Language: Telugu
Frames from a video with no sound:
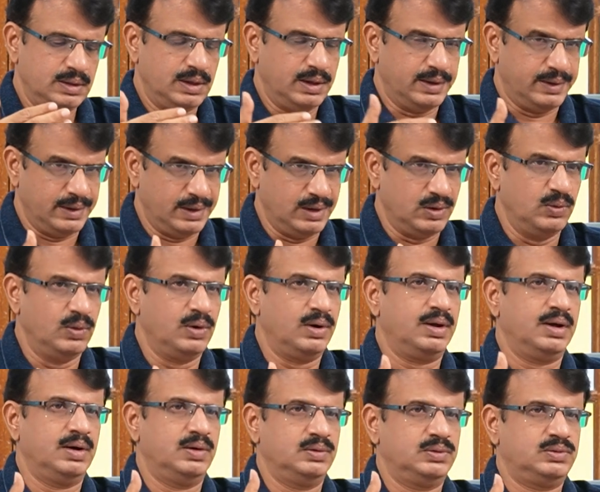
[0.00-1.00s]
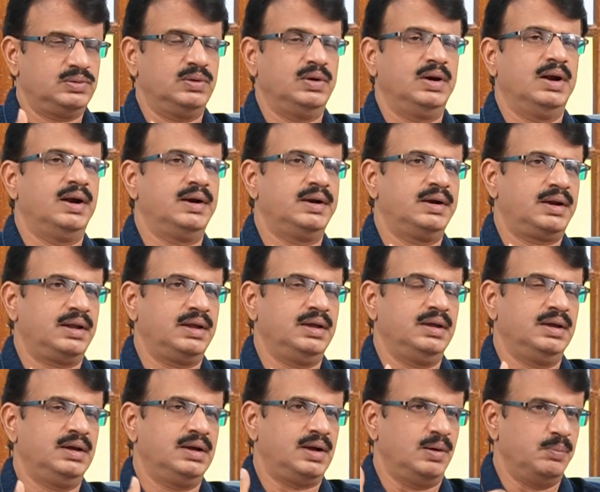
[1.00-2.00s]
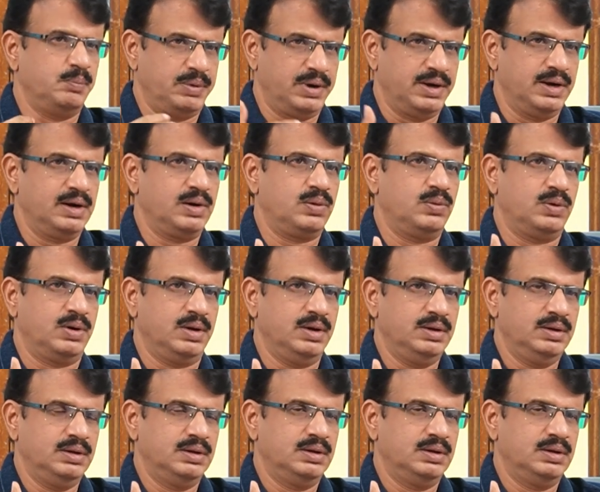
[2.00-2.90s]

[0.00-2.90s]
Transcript: అగ్రిగోల్డ్ కావచ్చు ఇలాంటి కంపెనీలు కూడా